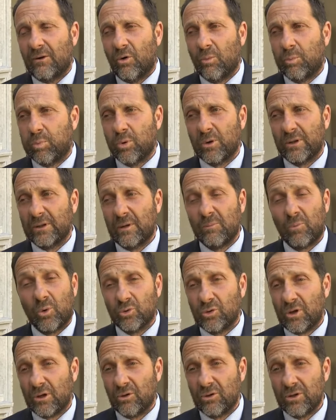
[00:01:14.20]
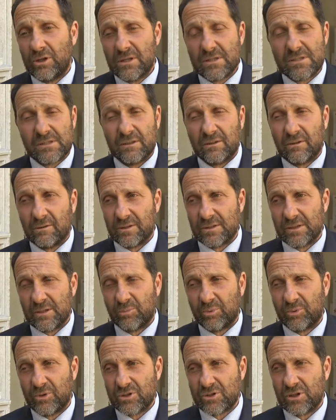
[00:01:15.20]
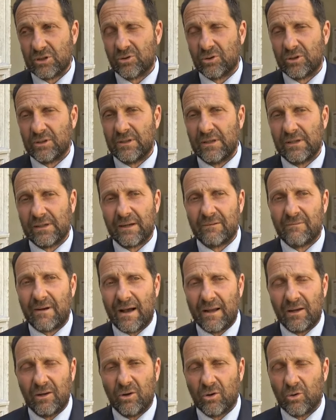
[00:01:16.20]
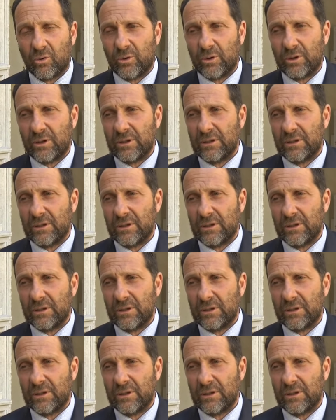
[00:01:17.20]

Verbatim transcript: oppure nel mondo agonistico, ad esempio esempio nel settore del cavallo,